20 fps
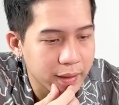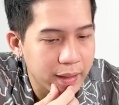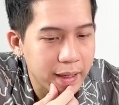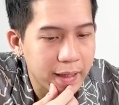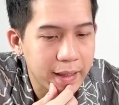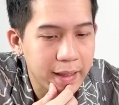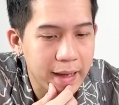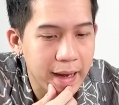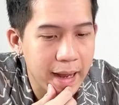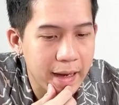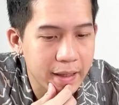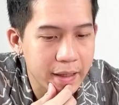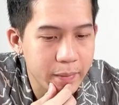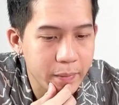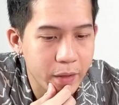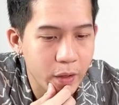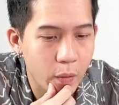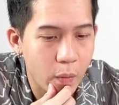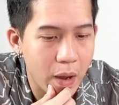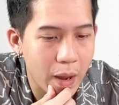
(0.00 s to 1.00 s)
นักกีฬาที่
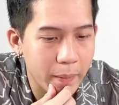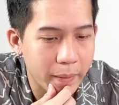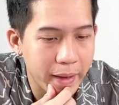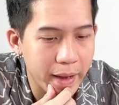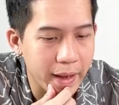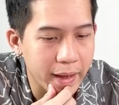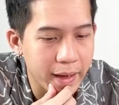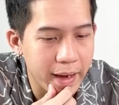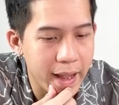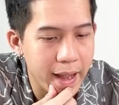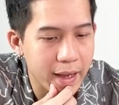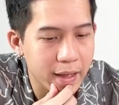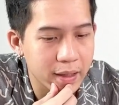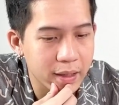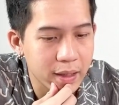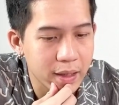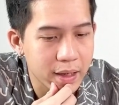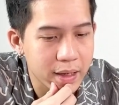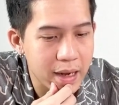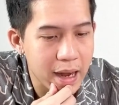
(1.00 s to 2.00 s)
มีความแข็งแรง
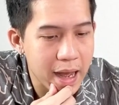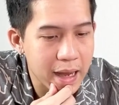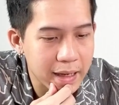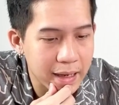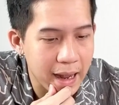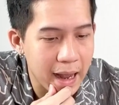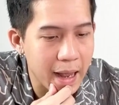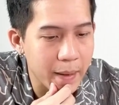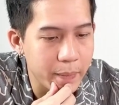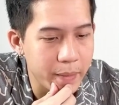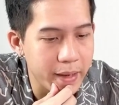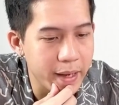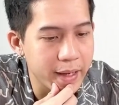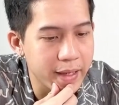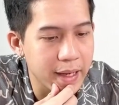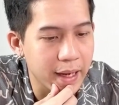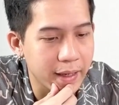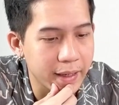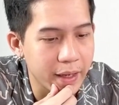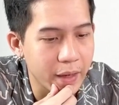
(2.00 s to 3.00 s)
ร่างกายเพียง
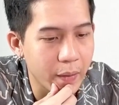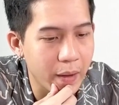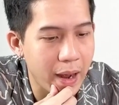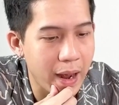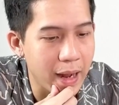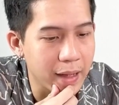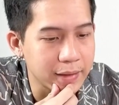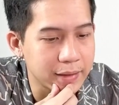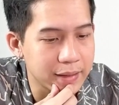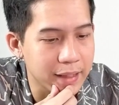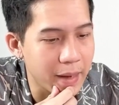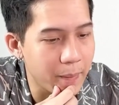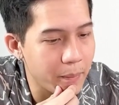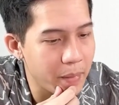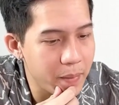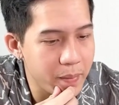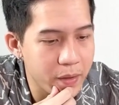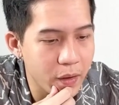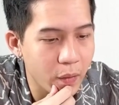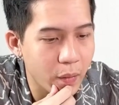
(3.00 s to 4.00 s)
อย่างเดียวอาจจะ
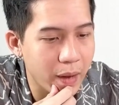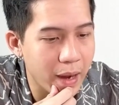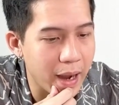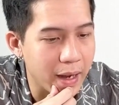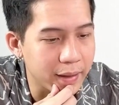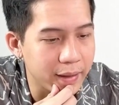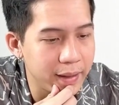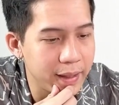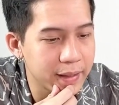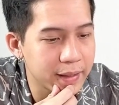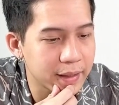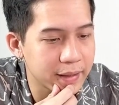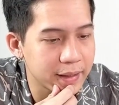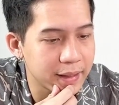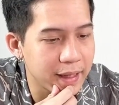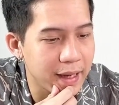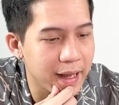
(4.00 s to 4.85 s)
ไม่มีโอกาสที่จะช